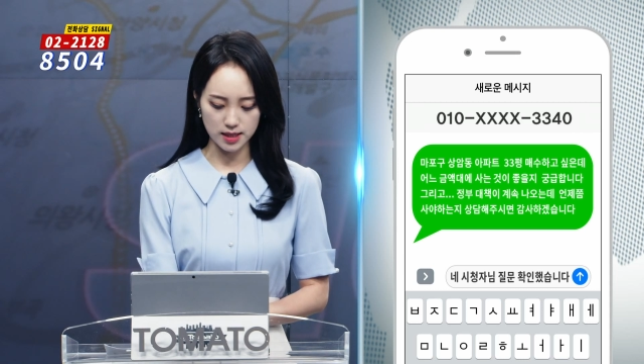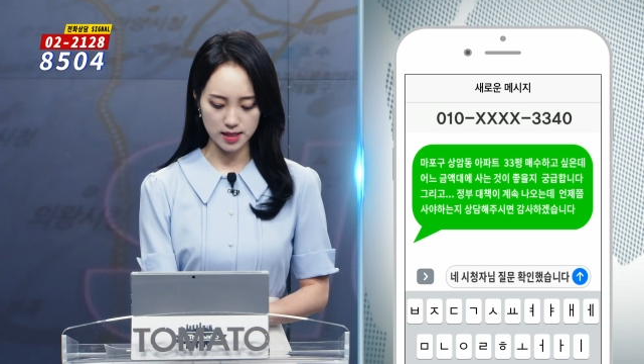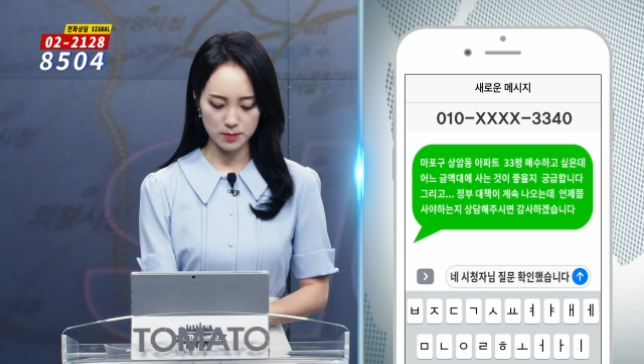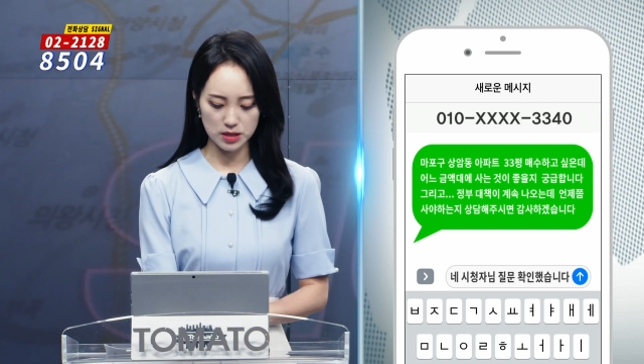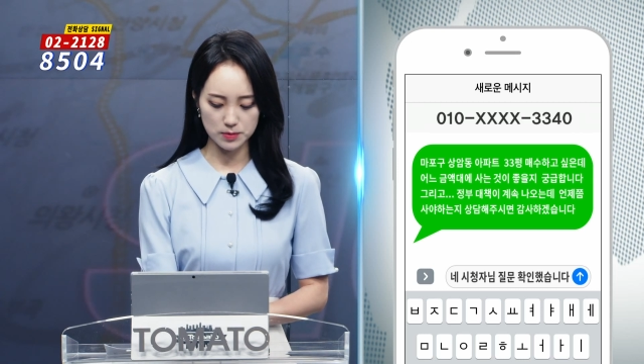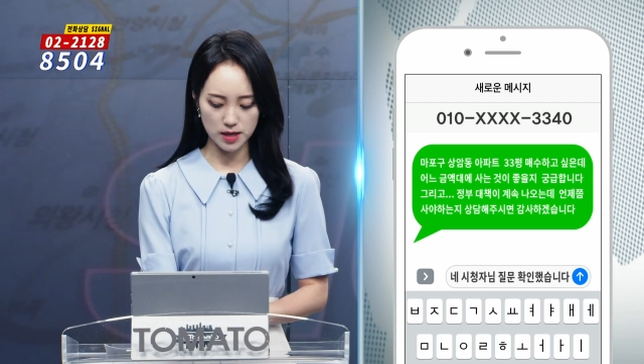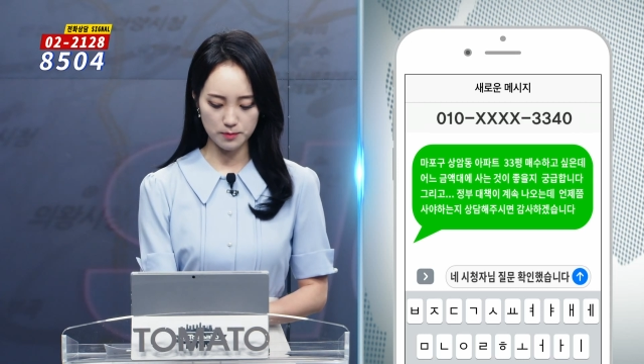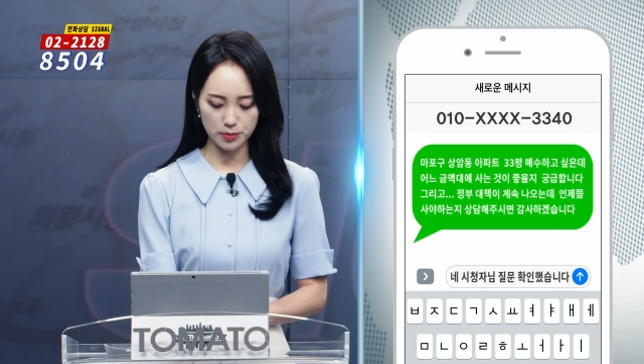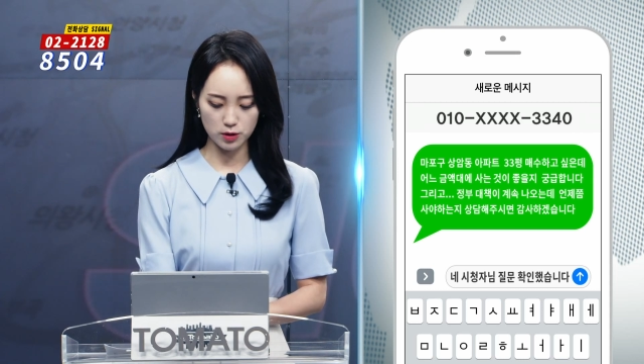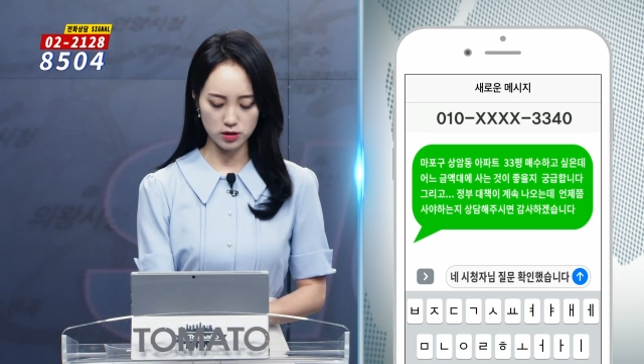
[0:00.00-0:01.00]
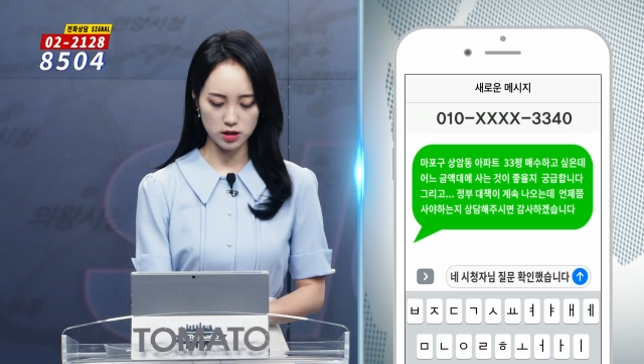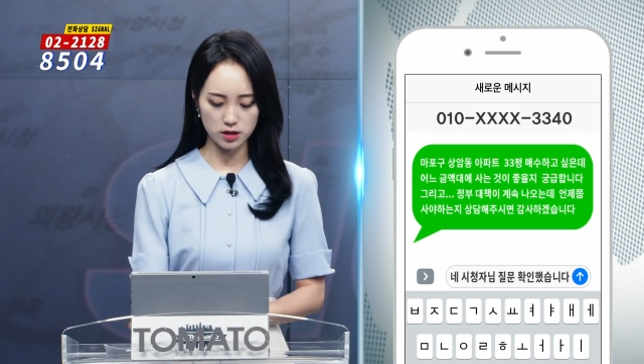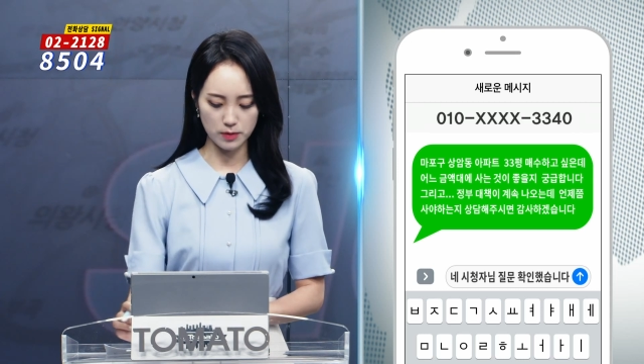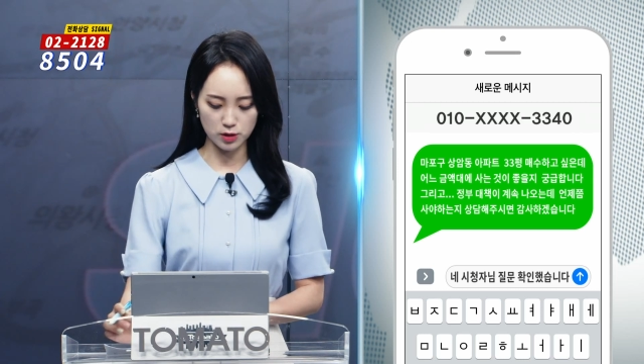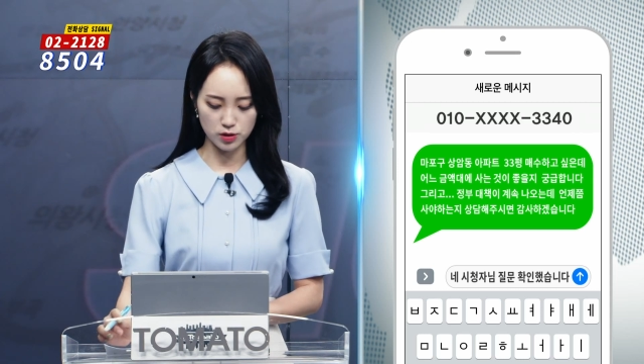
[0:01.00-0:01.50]
33평을
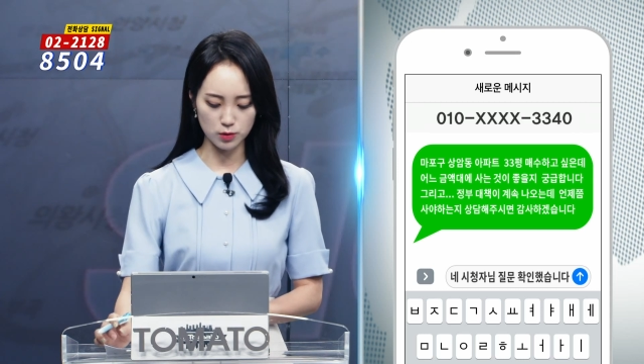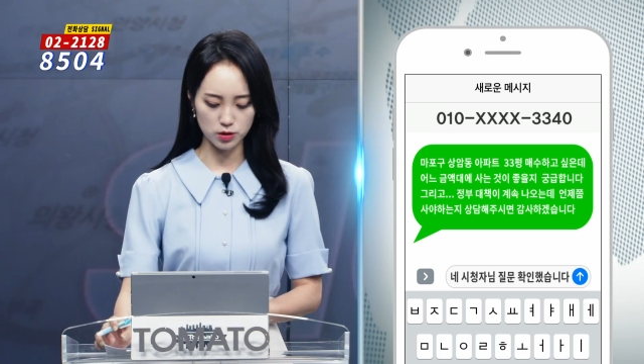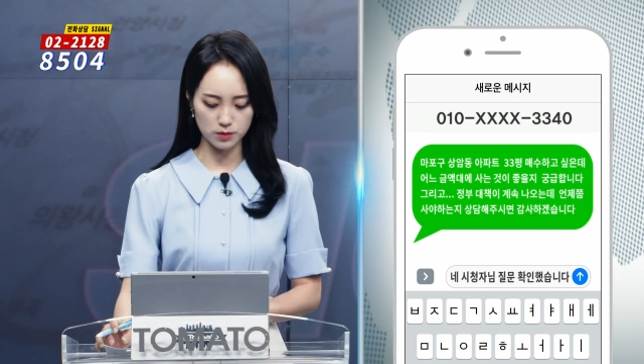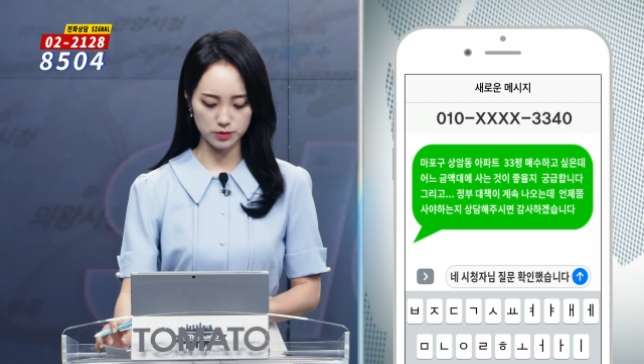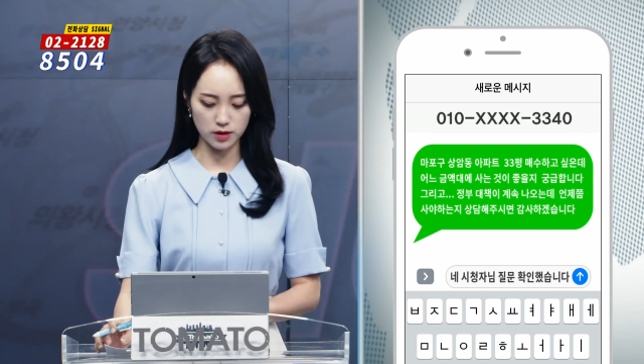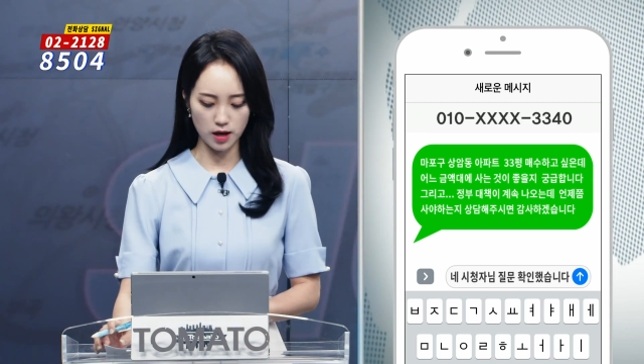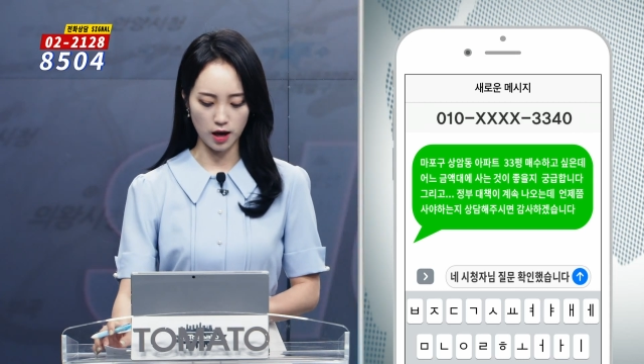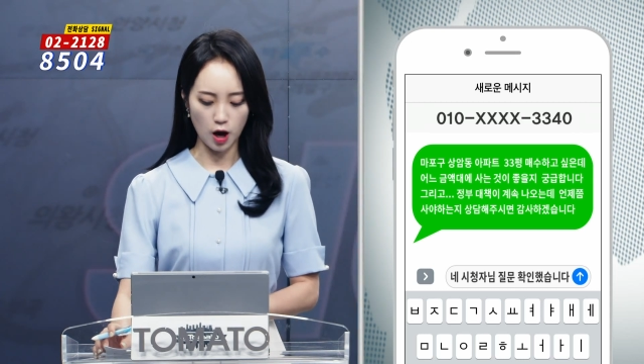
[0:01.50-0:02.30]
매수하고 싶은데